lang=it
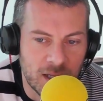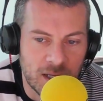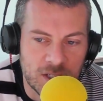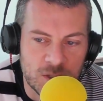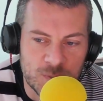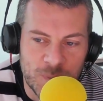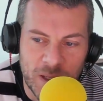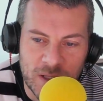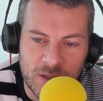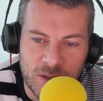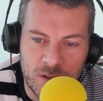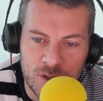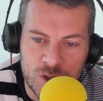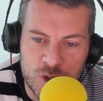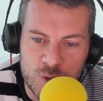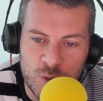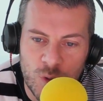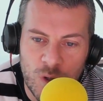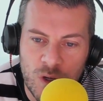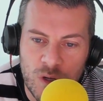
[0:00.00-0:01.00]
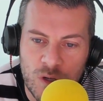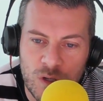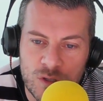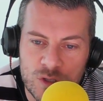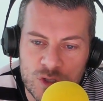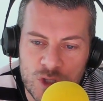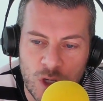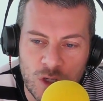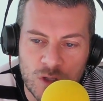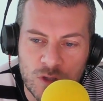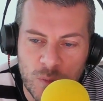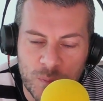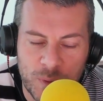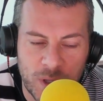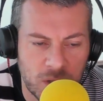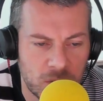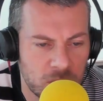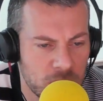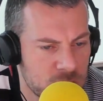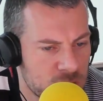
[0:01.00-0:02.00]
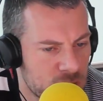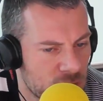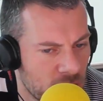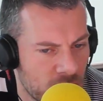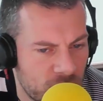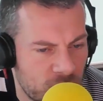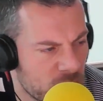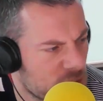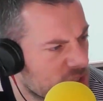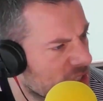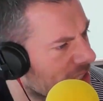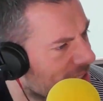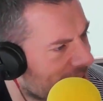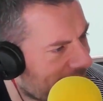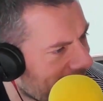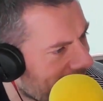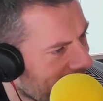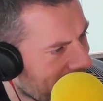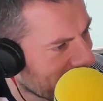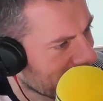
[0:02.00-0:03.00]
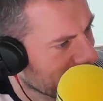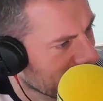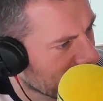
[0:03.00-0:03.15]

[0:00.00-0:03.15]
rispetto al suo solito percorso, forse tre anni,